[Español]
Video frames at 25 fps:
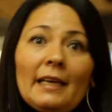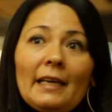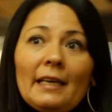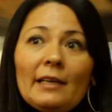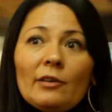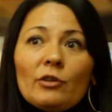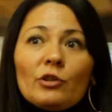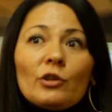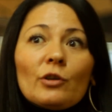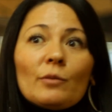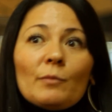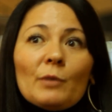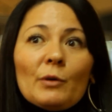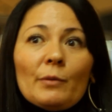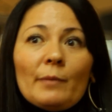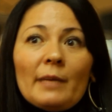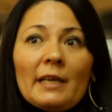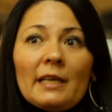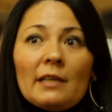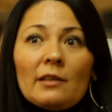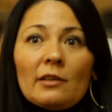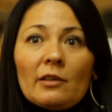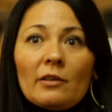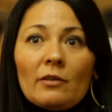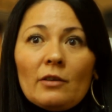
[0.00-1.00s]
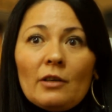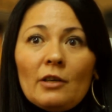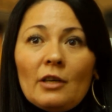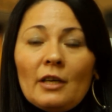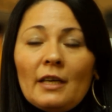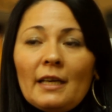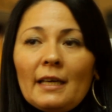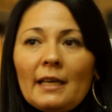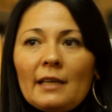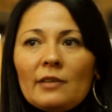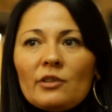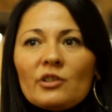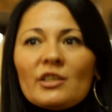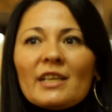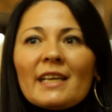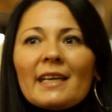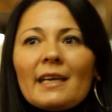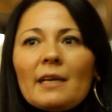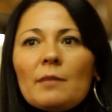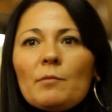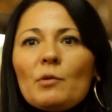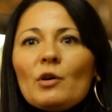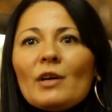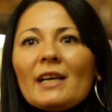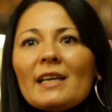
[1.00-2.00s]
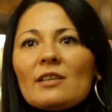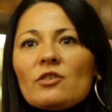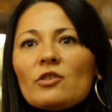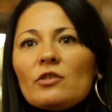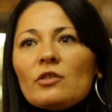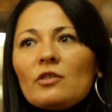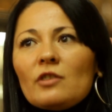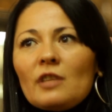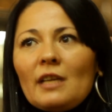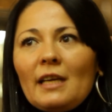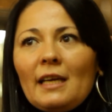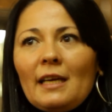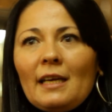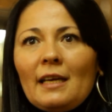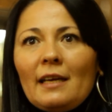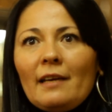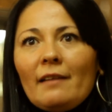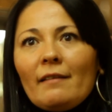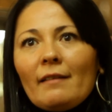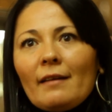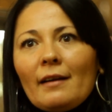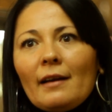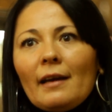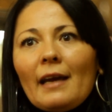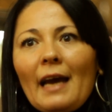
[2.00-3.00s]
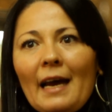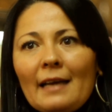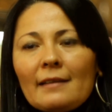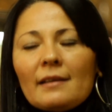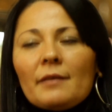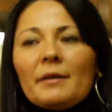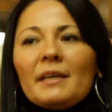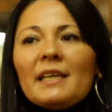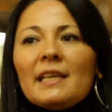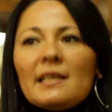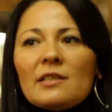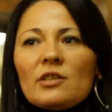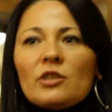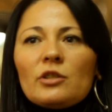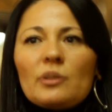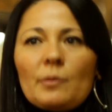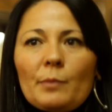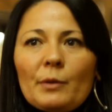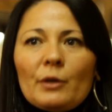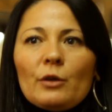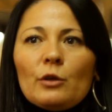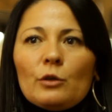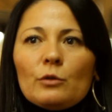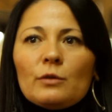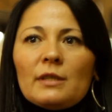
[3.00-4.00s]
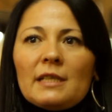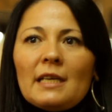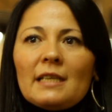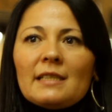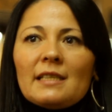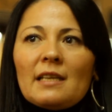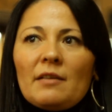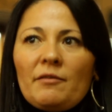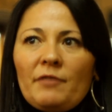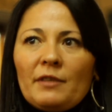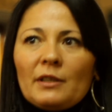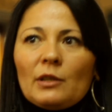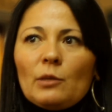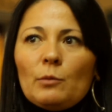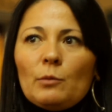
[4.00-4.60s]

en otro momento. Entonces creemos que ellos, eh, eh, a través de ellos se produce ese efecto